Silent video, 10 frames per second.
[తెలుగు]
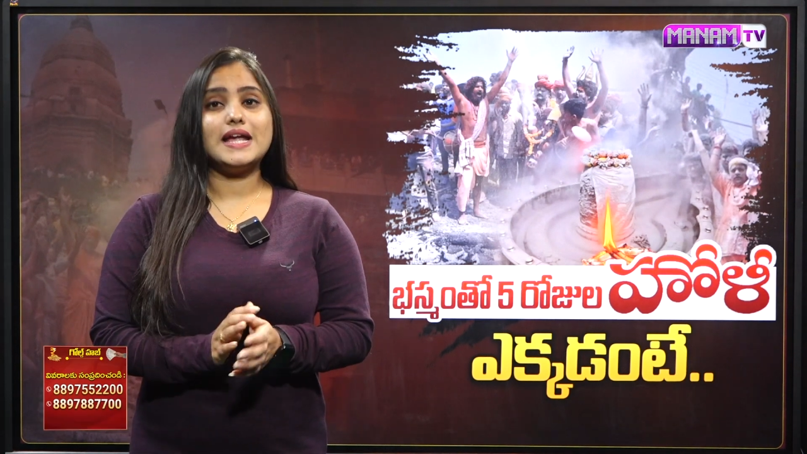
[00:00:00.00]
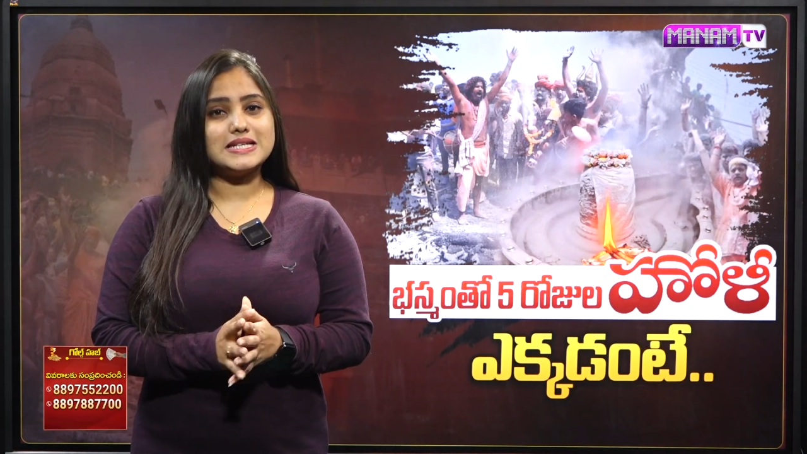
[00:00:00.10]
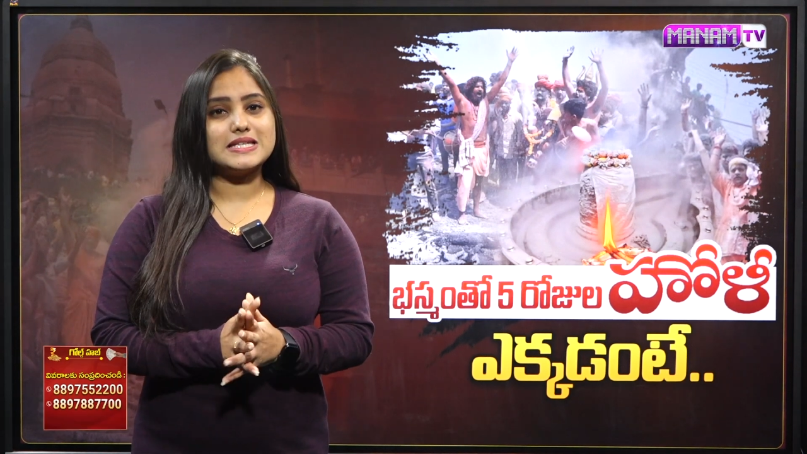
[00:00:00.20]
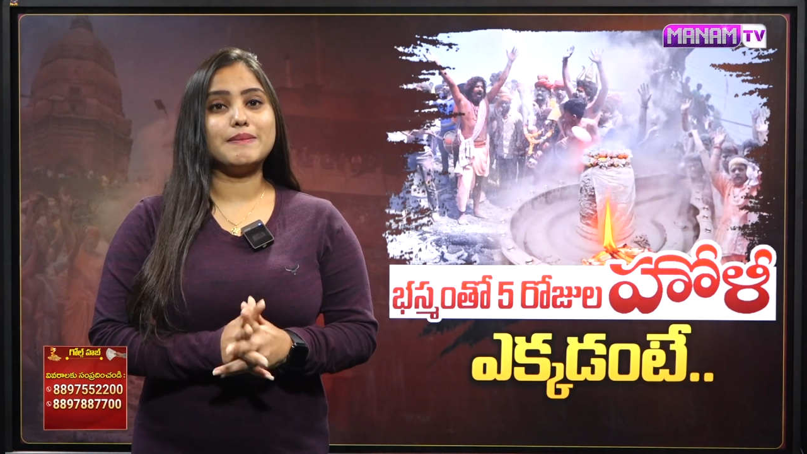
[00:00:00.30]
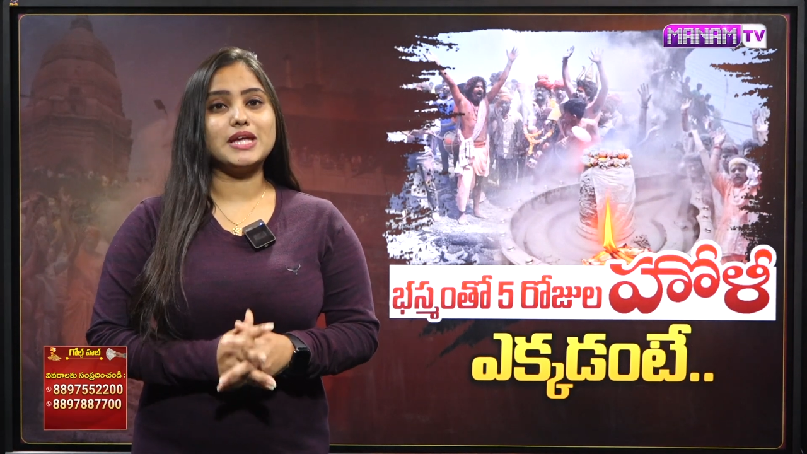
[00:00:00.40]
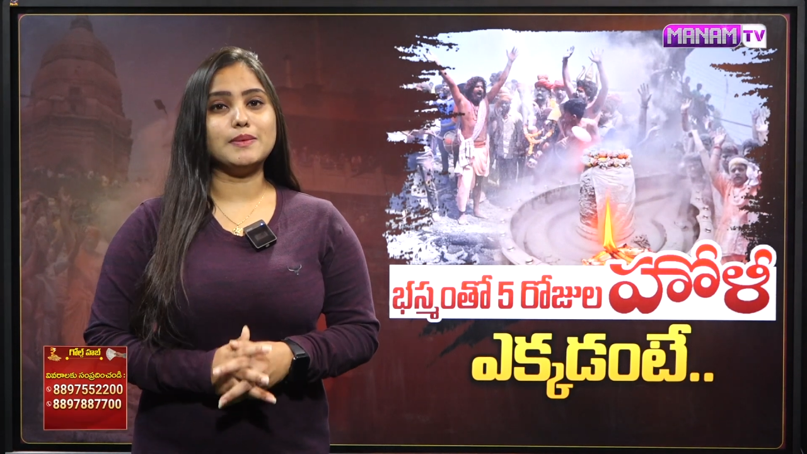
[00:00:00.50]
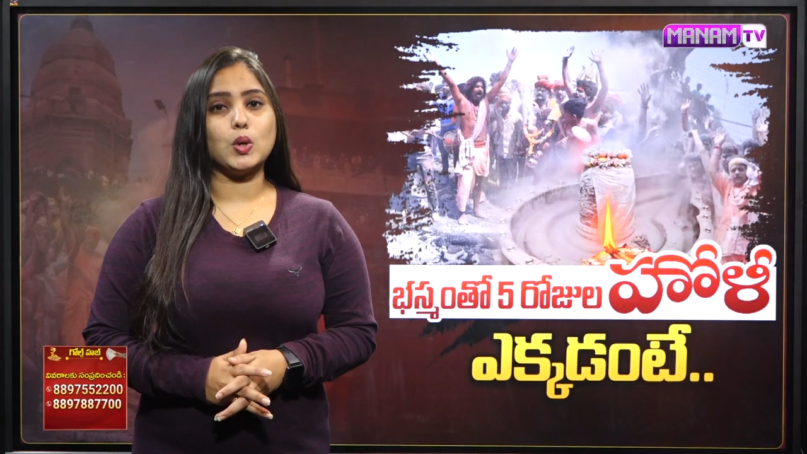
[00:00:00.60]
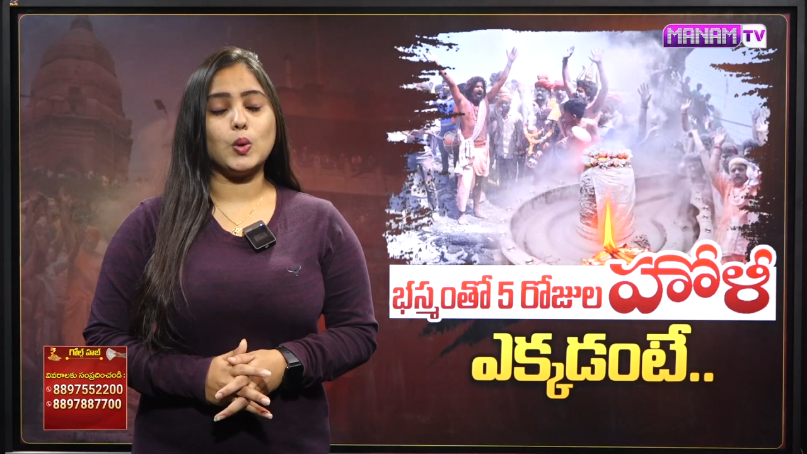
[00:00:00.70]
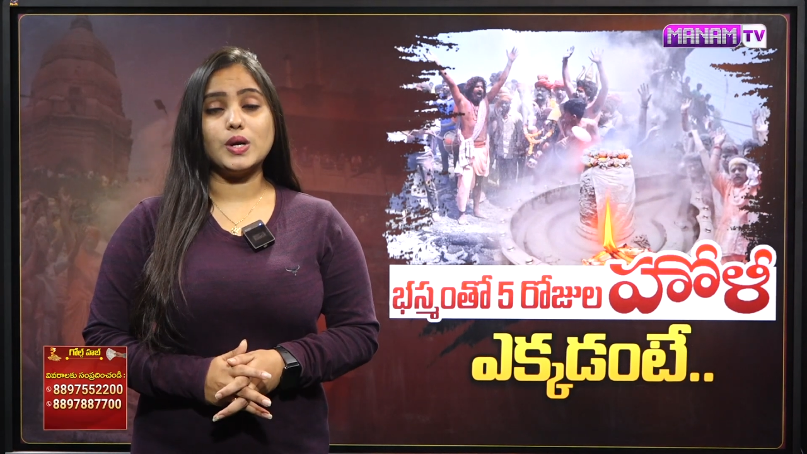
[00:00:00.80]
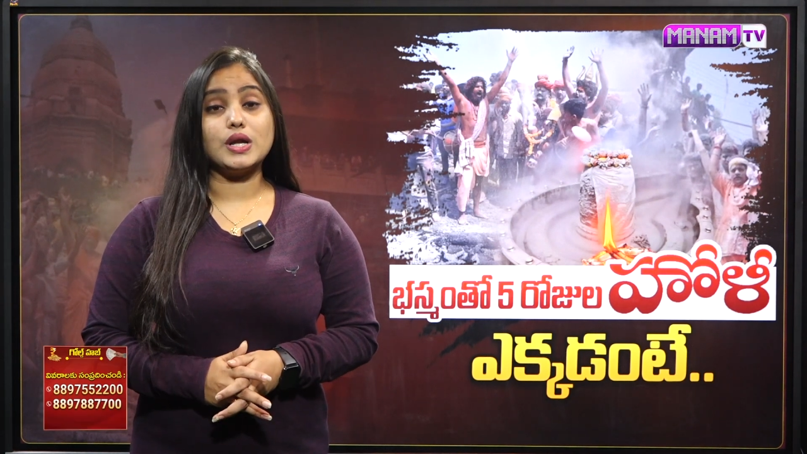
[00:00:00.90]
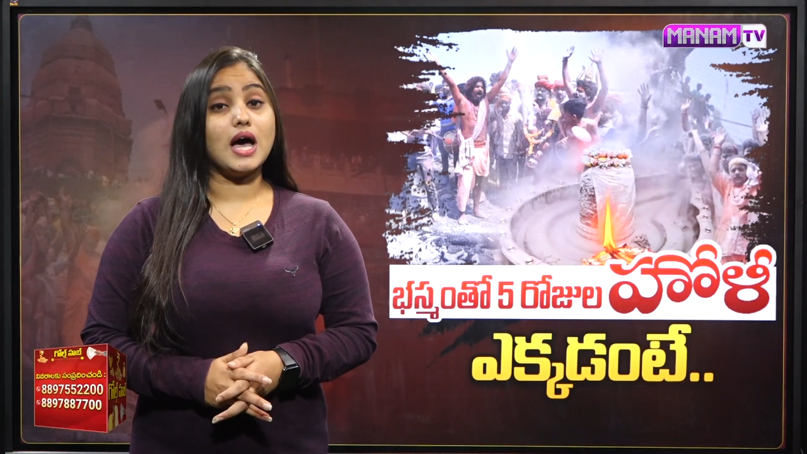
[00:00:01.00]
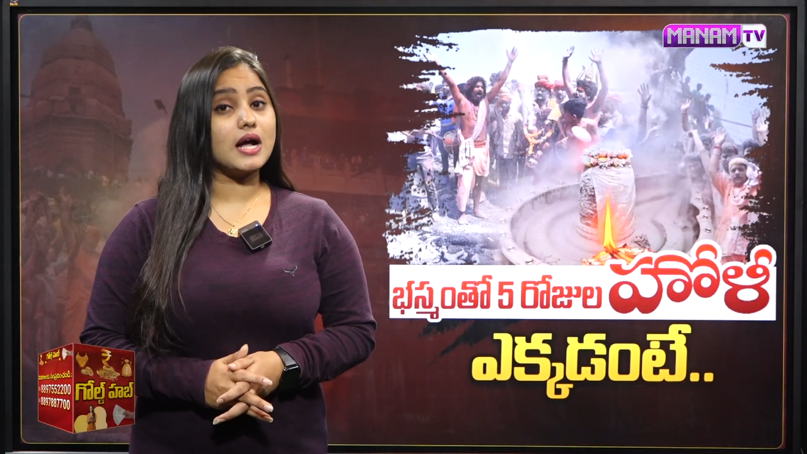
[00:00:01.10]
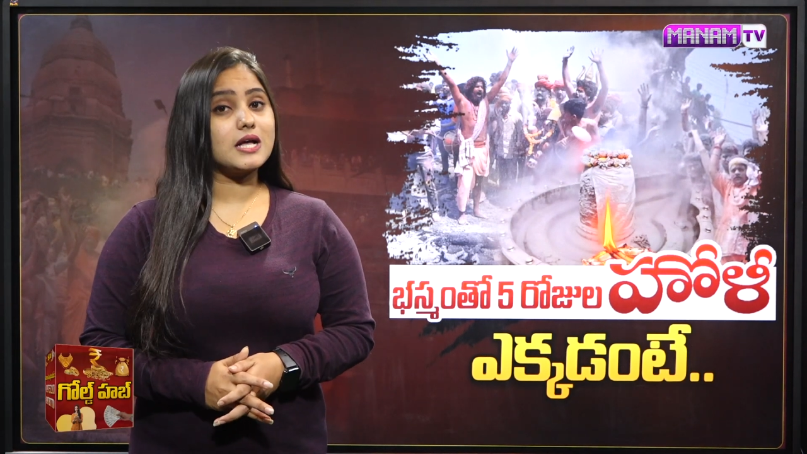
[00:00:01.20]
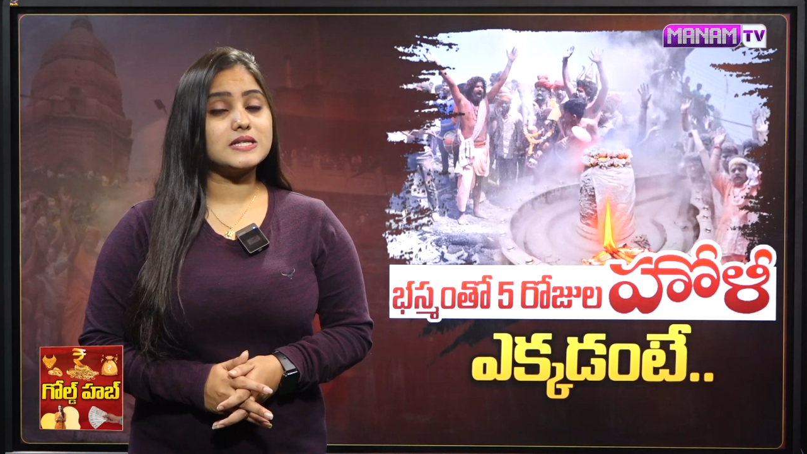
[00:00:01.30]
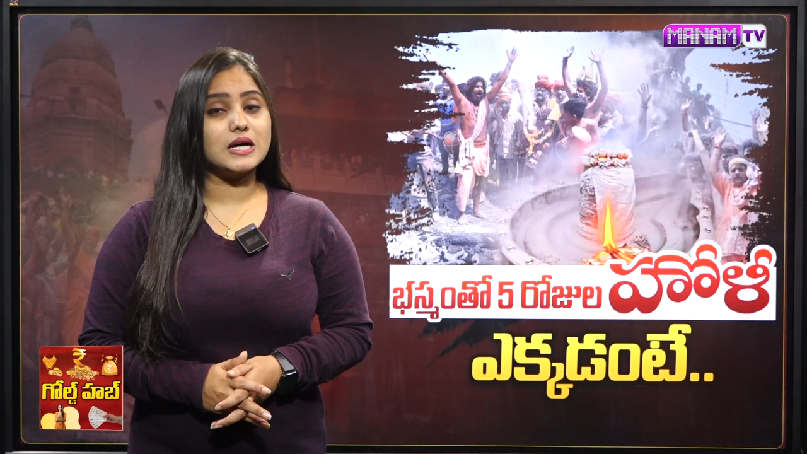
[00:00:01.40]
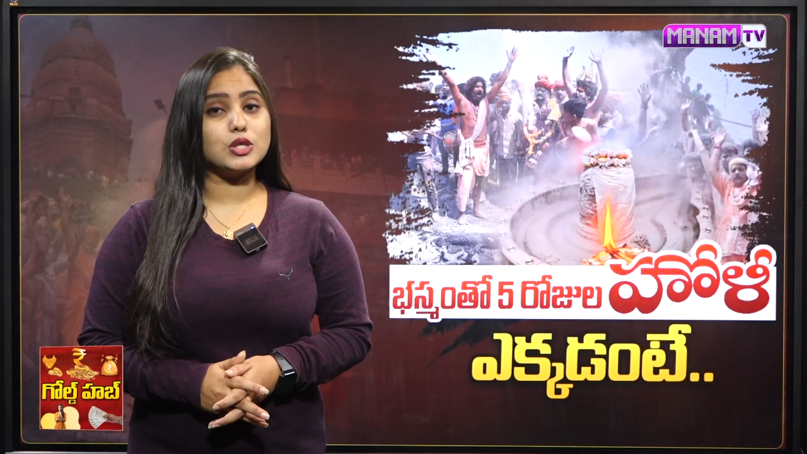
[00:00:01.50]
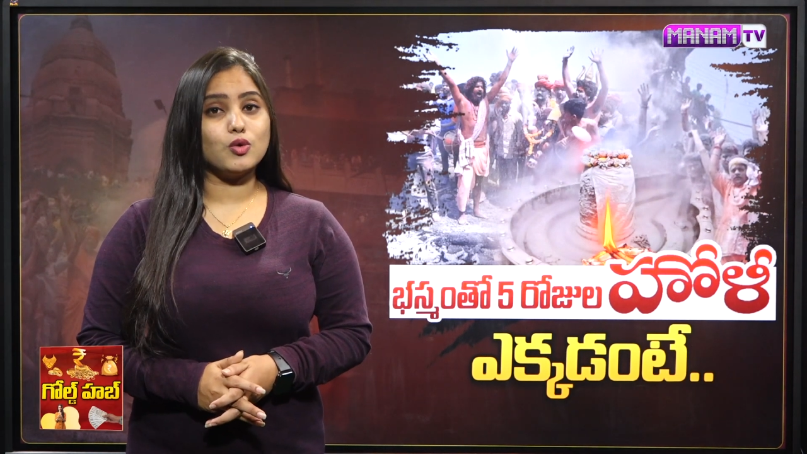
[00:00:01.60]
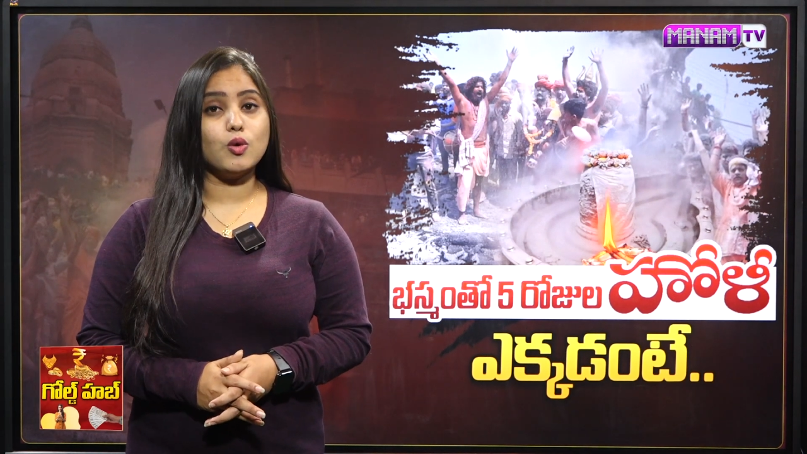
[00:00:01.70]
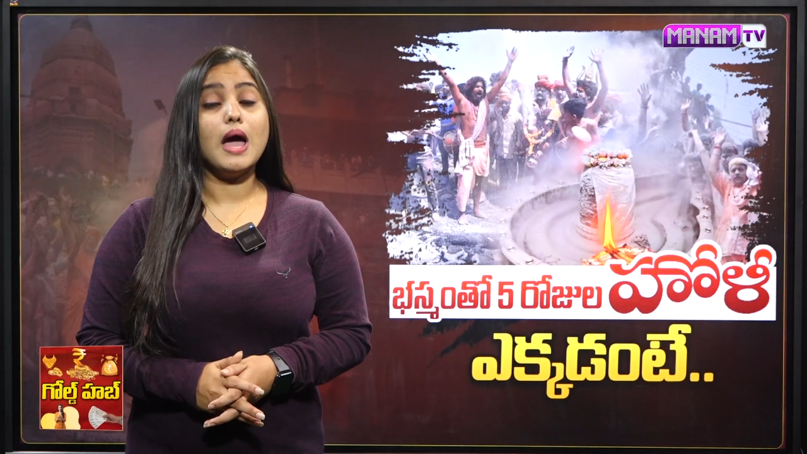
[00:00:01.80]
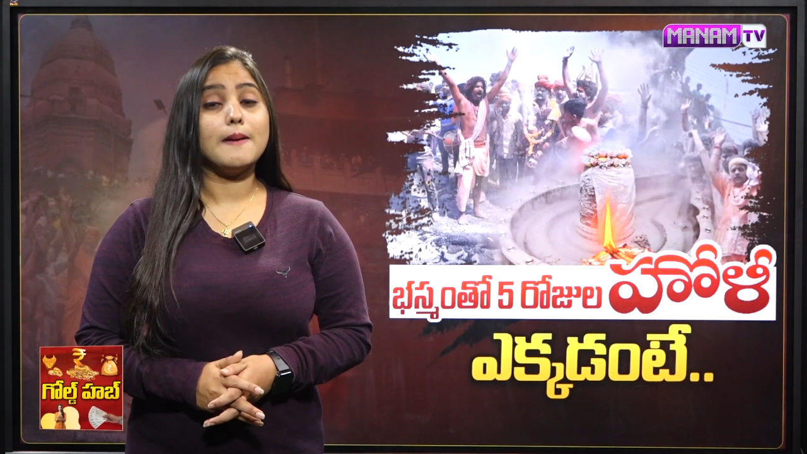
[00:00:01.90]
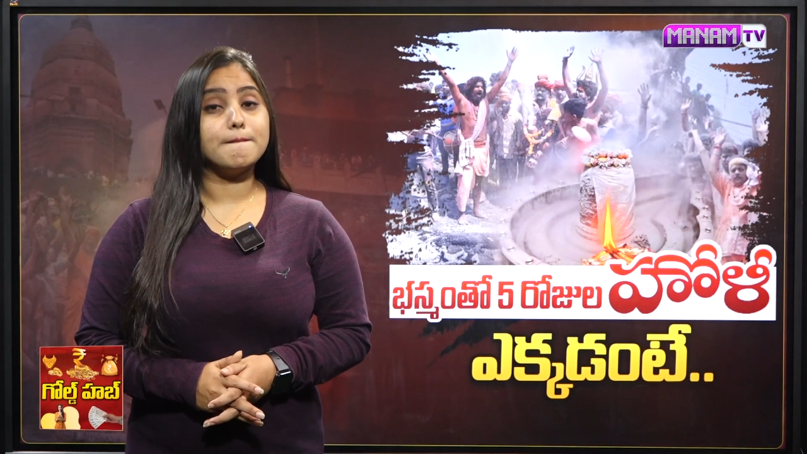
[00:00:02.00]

ఈ సమయంలో నాగ సాధువులు